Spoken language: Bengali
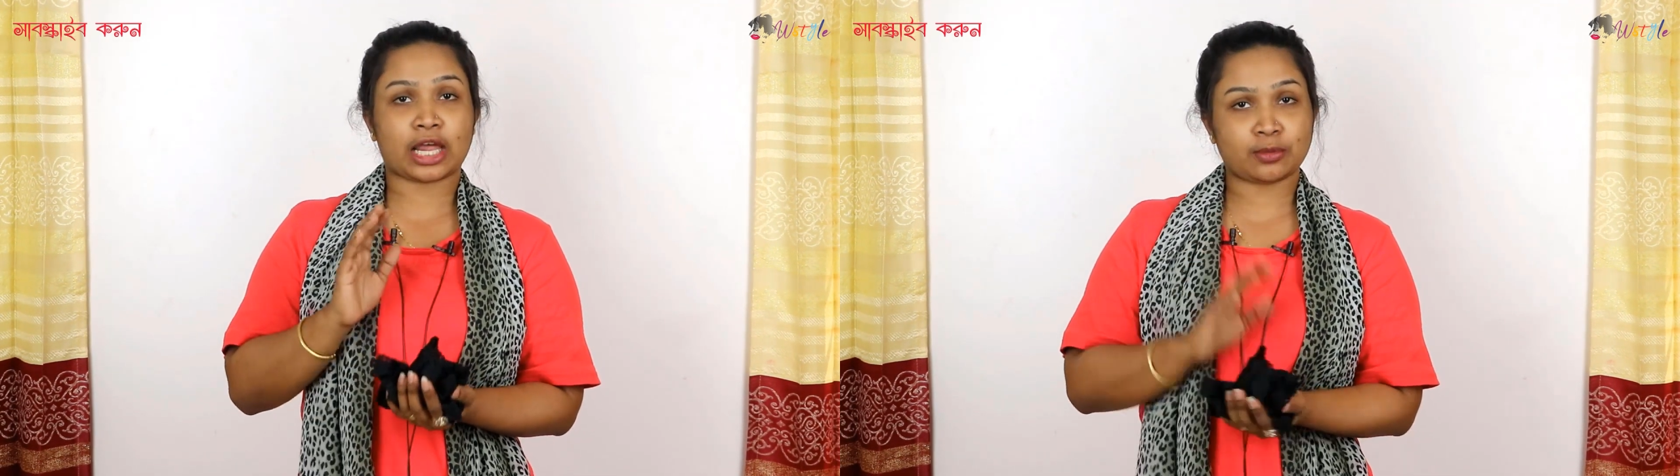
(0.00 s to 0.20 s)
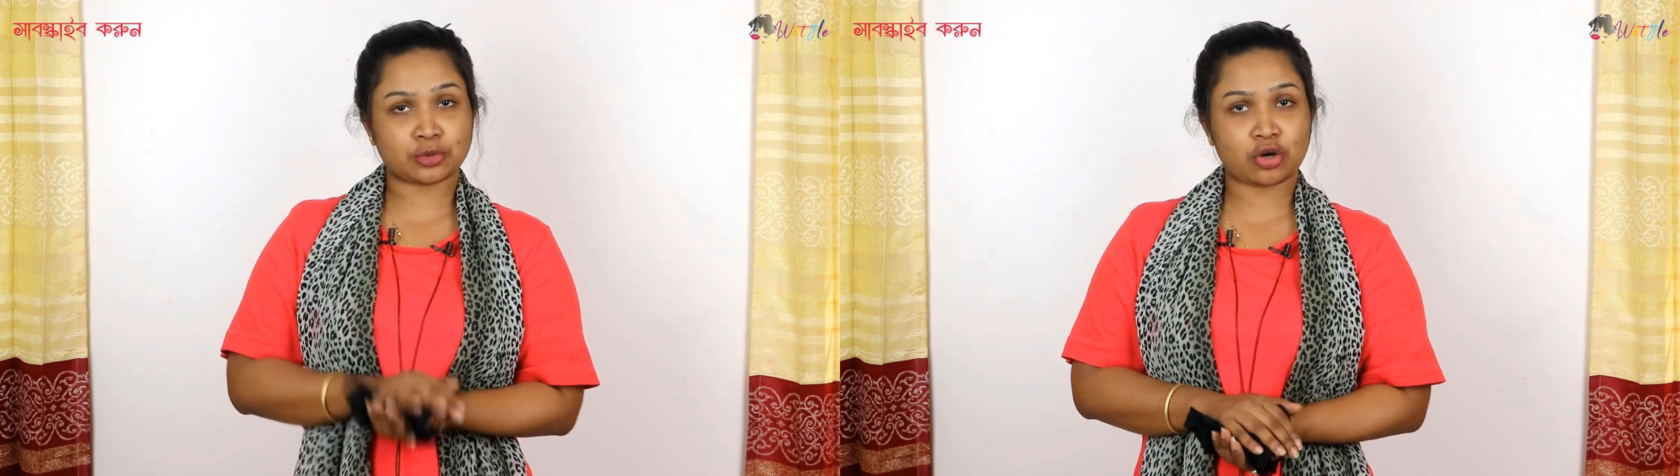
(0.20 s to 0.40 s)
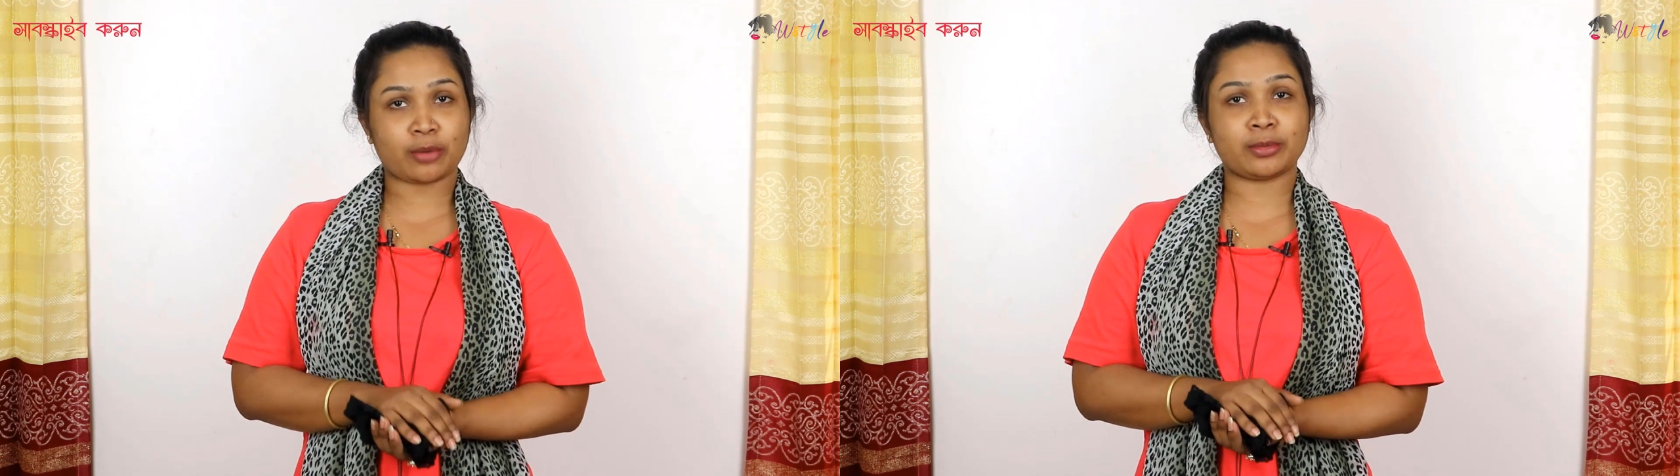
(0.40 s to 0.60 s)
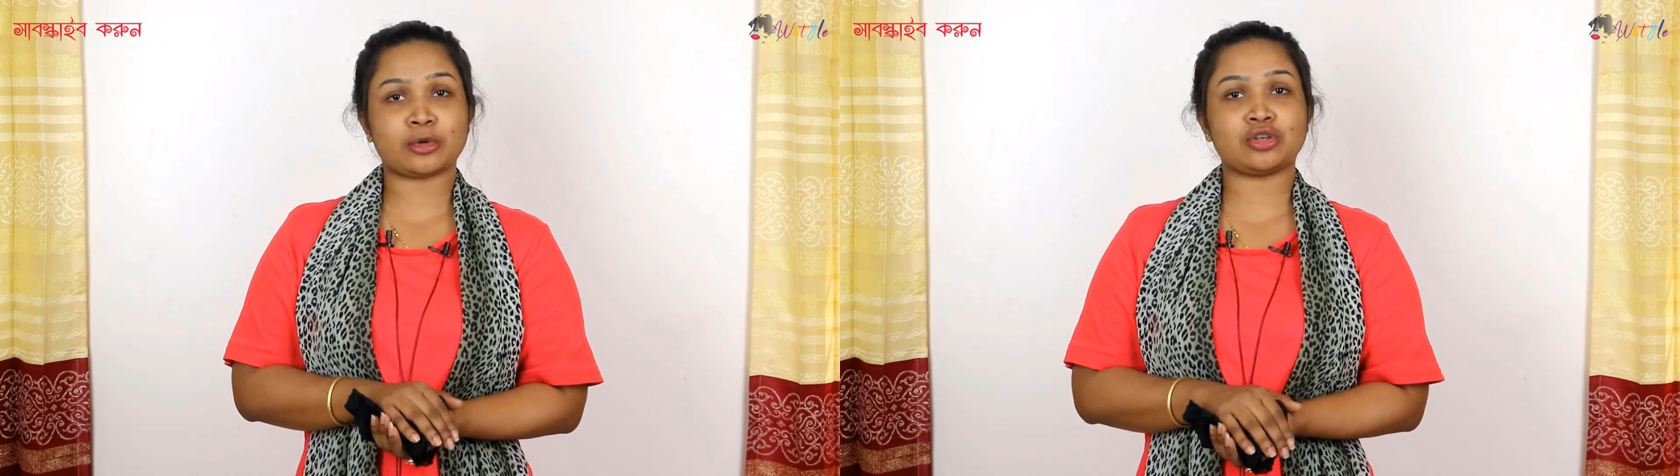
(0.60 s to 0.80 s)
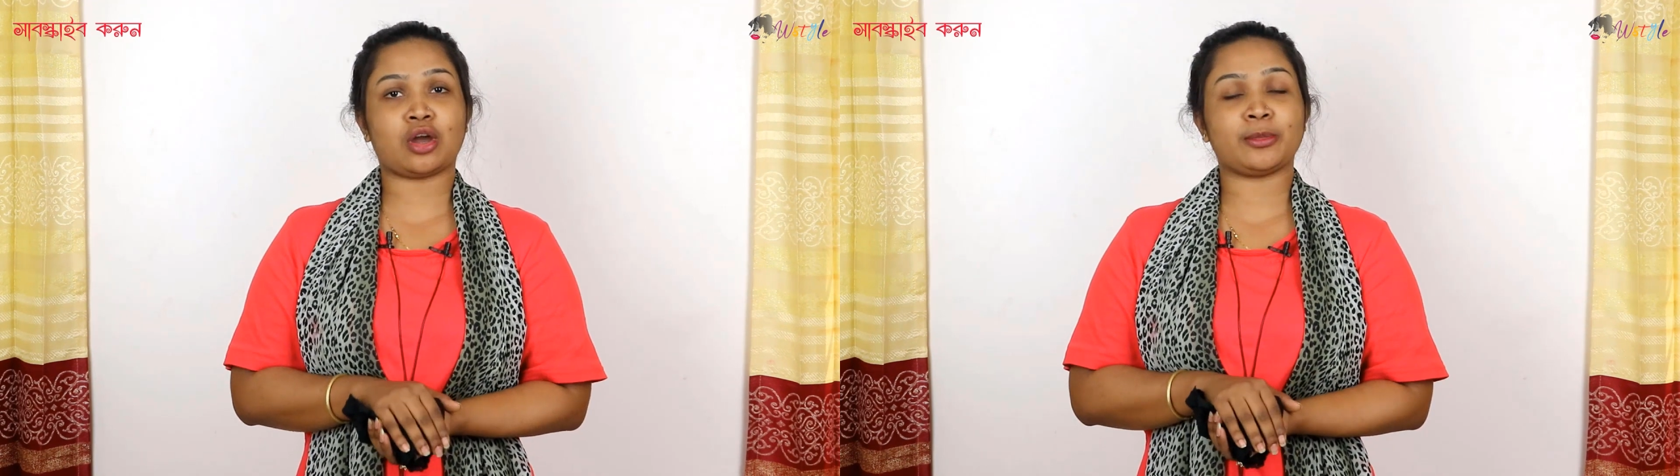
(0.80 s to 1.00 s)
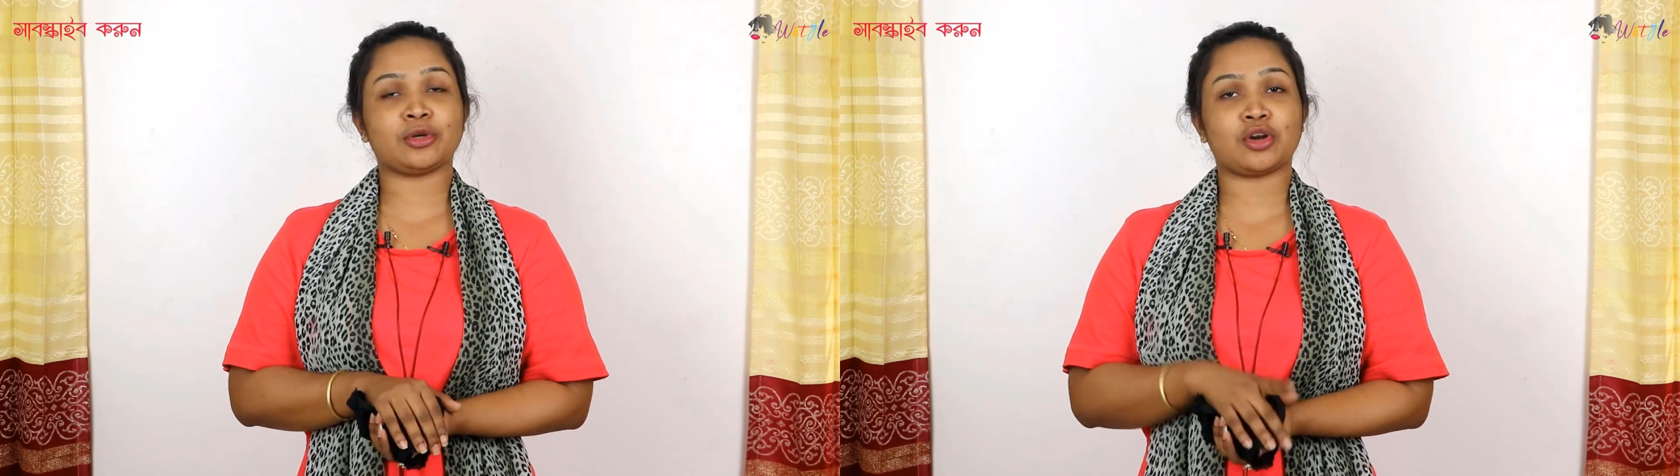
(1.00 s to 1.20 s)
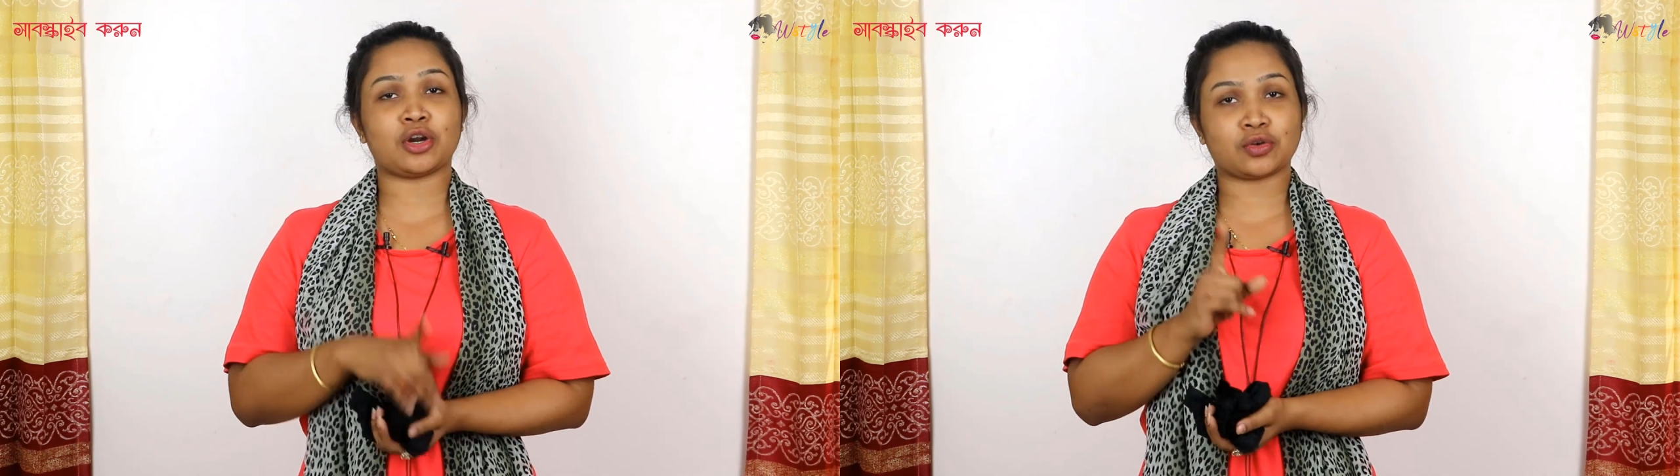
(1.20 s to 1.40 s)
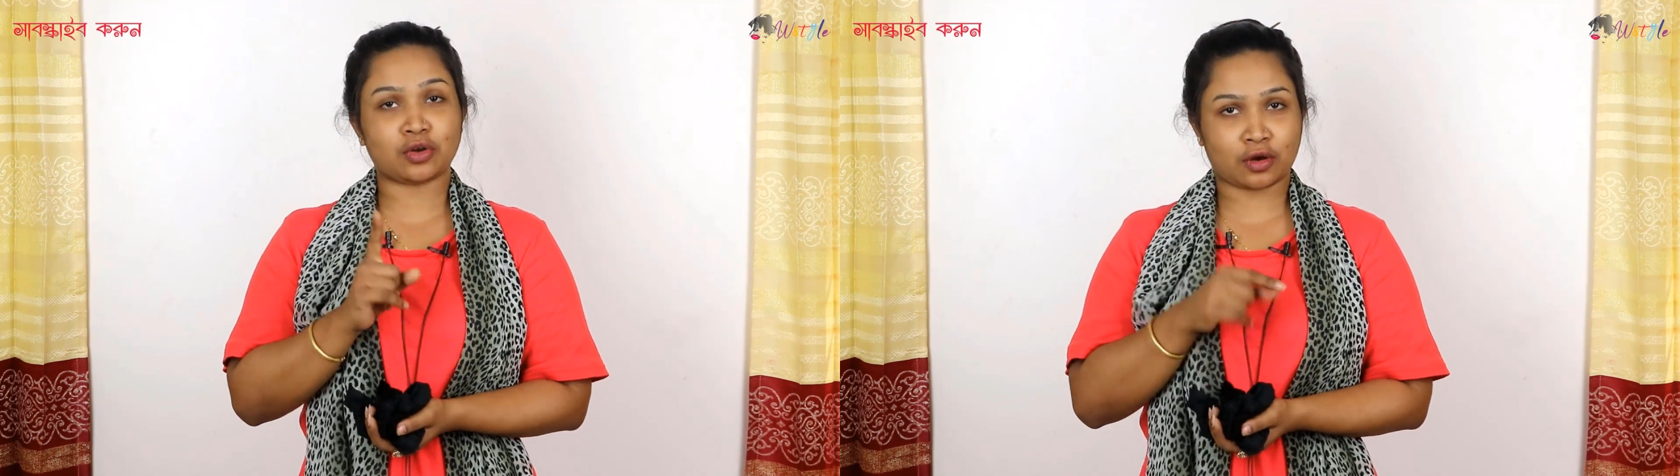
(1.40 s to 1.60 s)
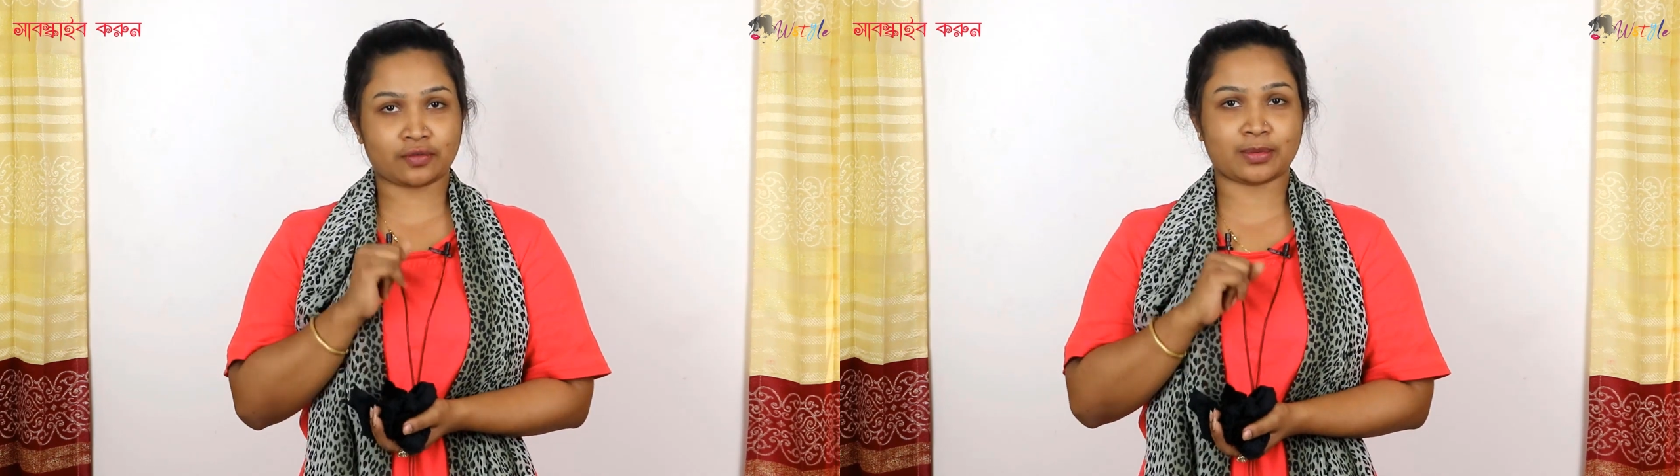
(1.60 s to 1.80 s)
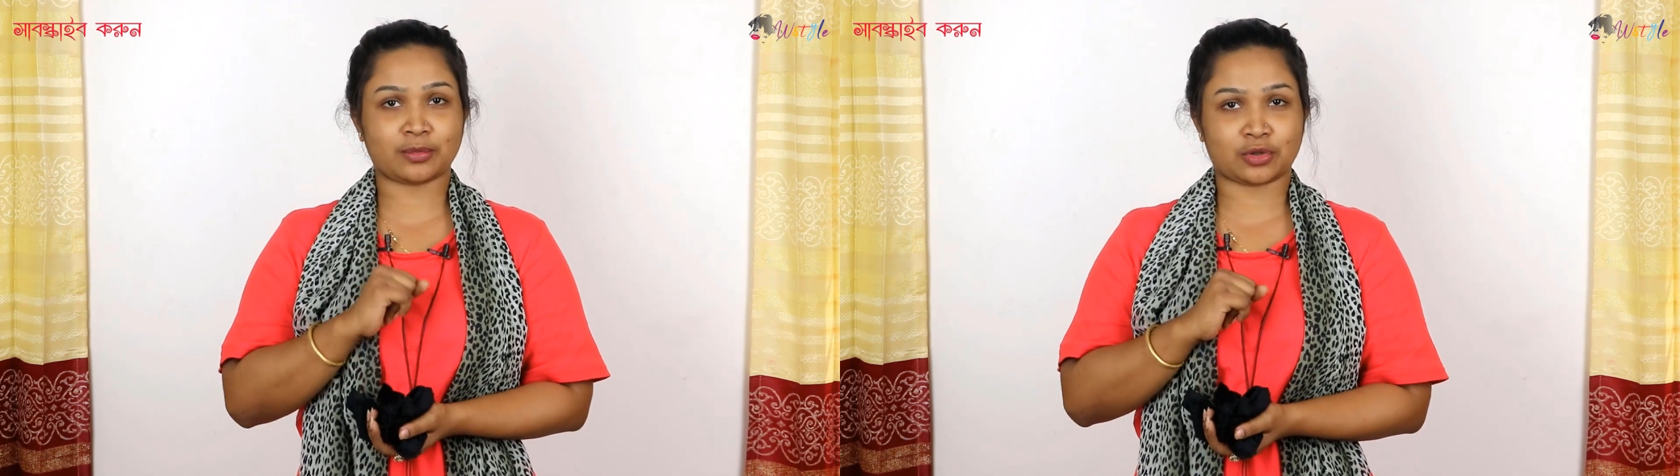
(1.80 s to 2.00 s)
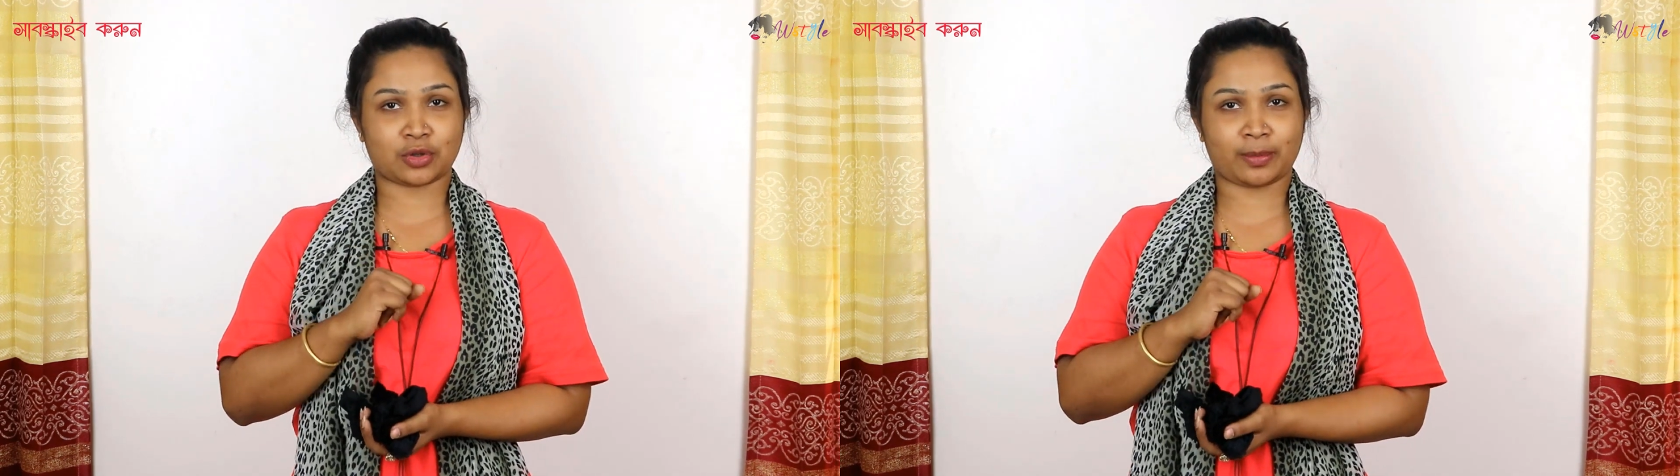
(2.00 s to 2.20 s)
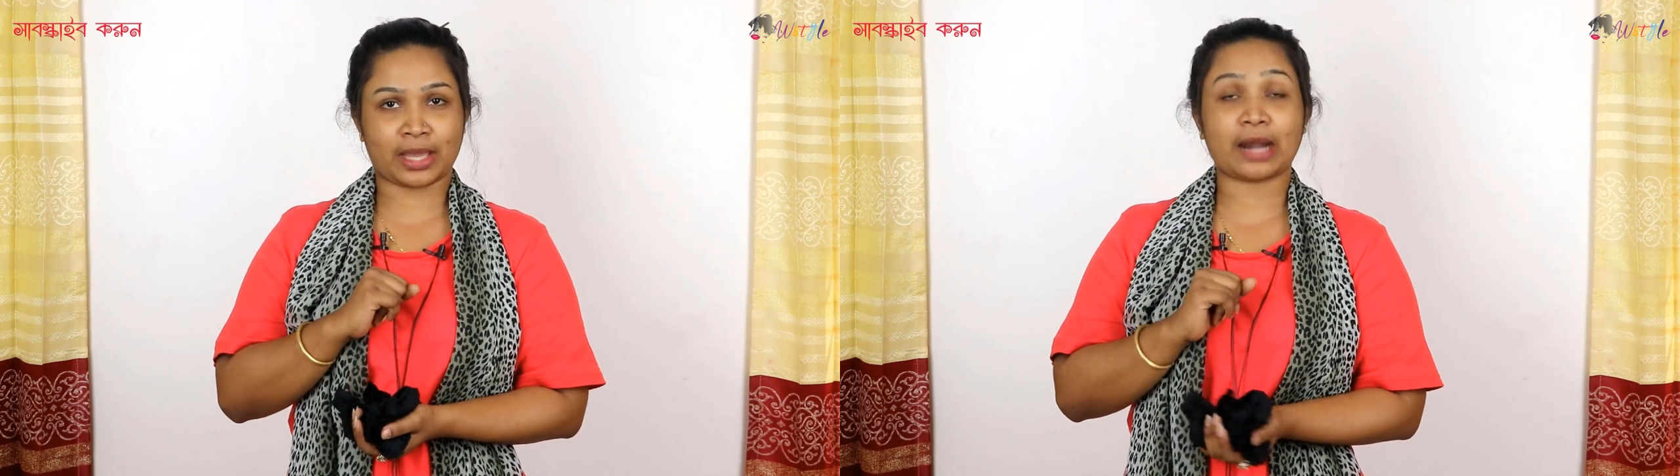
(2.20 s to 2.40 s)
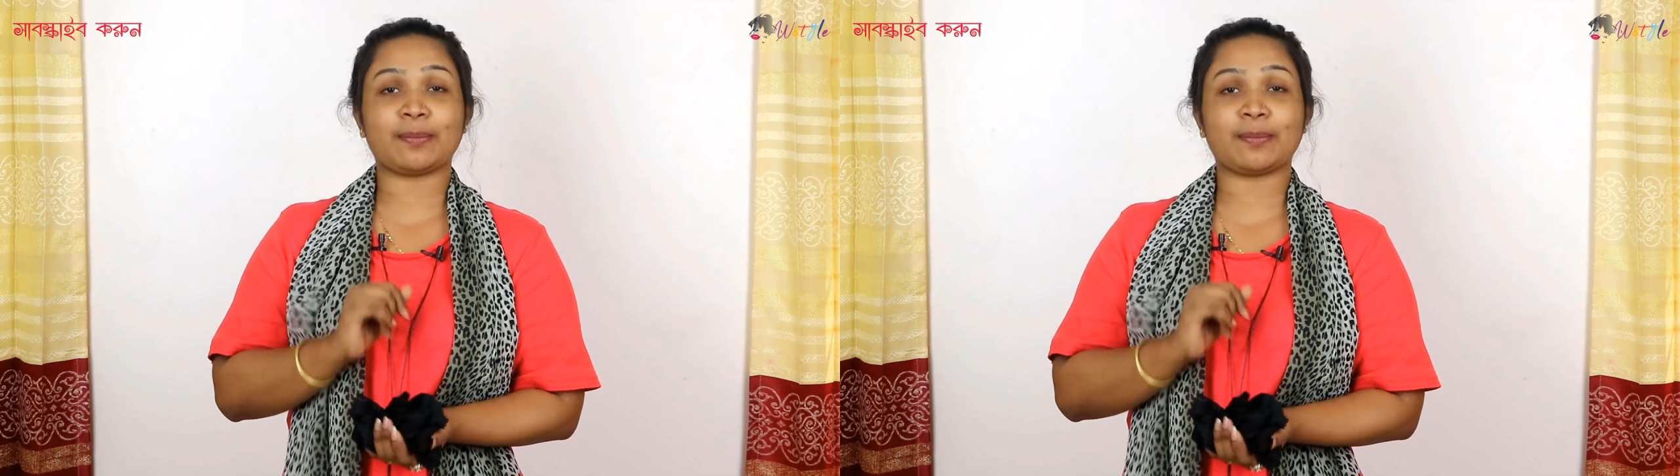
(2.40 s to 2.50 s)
তারা অবশ্যই কমেন্ট বক্সে কমেন্ট করে অর্ডারগুলো কনফার্ম করতে হবে